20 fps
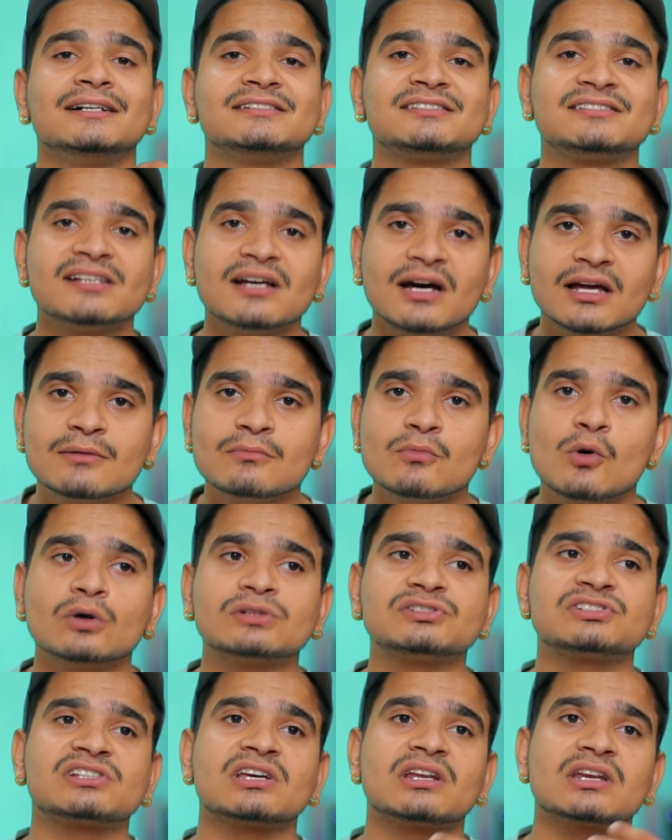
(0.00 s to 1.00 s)
इसे
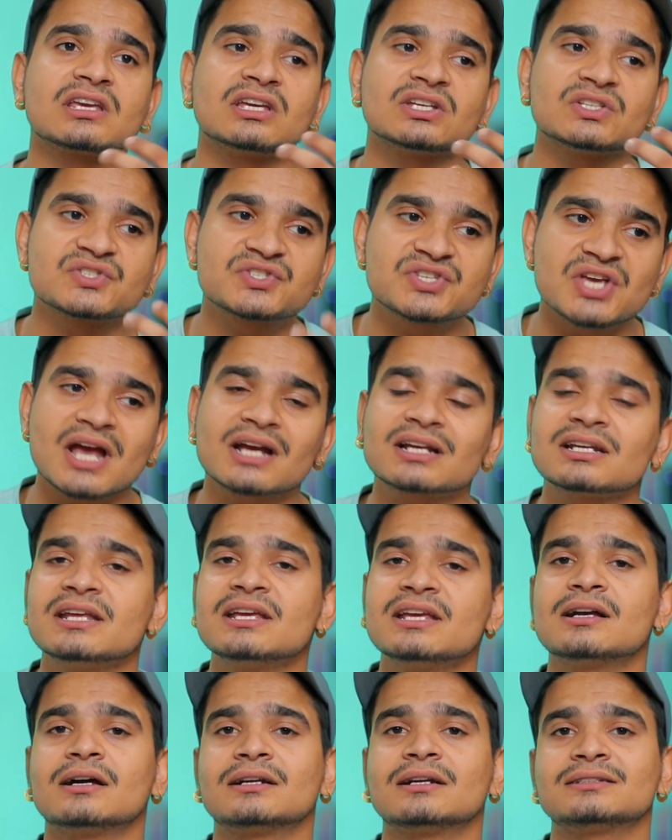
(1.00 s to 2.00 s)
अनबॉक्स करके चेक
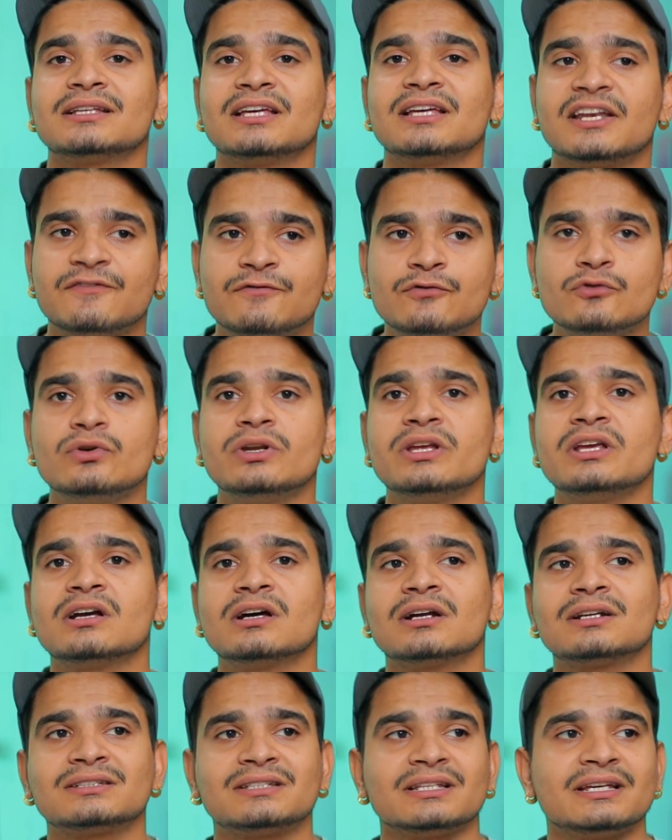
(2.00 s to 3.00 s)
नहीं करते रिव्यू नहीं
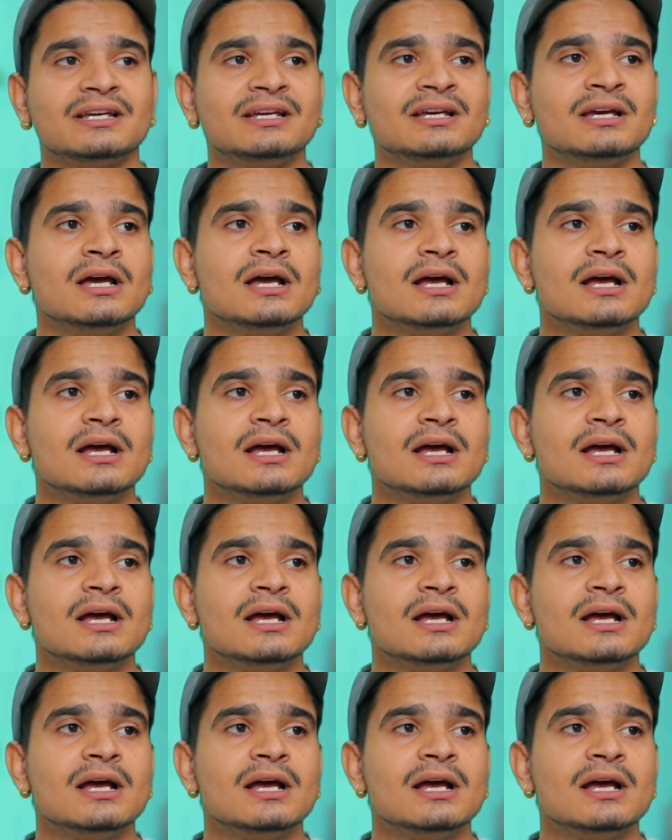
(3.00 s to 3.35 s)
करते